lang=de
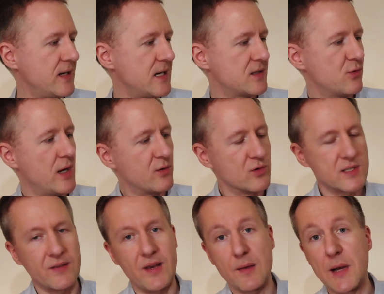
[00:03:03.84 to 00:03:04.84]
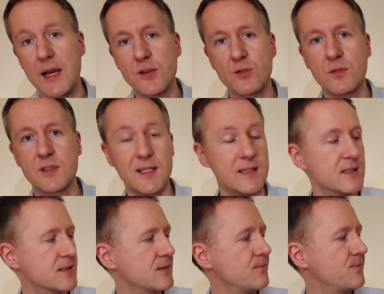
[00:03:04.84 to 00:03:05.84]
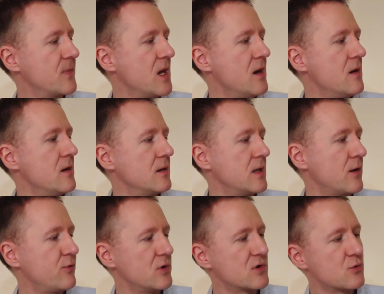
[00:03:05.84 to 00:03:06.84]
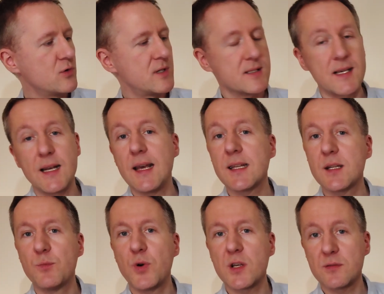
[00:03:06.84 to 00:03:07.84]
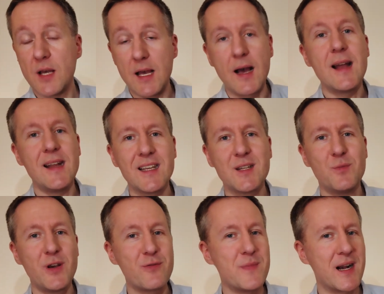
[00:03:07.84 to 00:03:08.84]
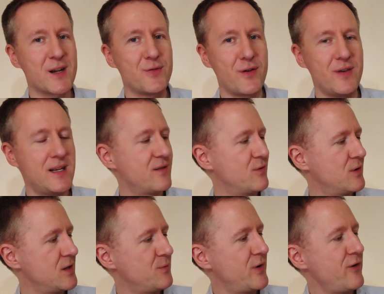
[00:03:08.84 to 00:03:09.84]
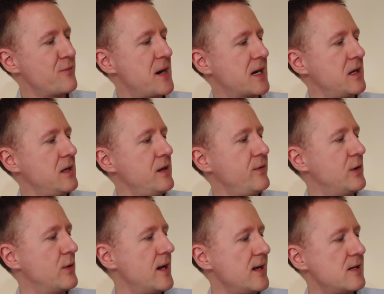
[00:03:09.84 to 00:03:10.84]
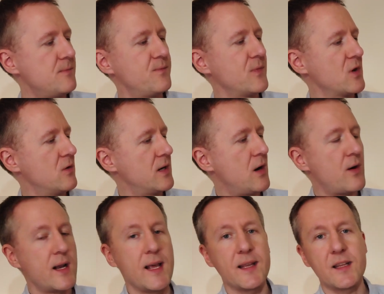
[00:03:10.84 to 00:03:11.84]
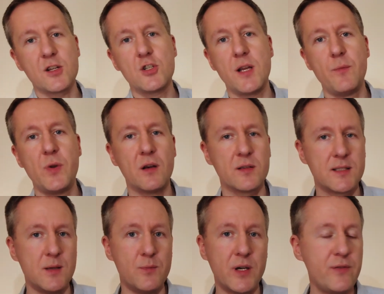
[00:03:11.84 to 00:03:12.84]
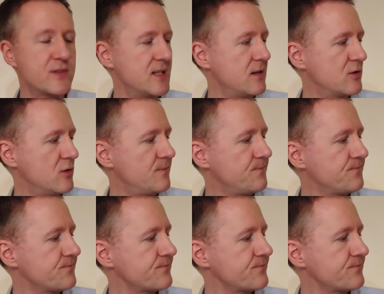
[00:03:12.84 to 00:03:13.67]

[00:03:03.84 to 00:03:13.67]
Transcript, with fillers: wenn da so ein großer Werbeeindruck drin ist. Dafür ist gut, dass eine echte, äh, eine echte Briefmarke verwendet wurde, Briefmarke individuell und auch ein echter Stempel aus dem Briefzentrum.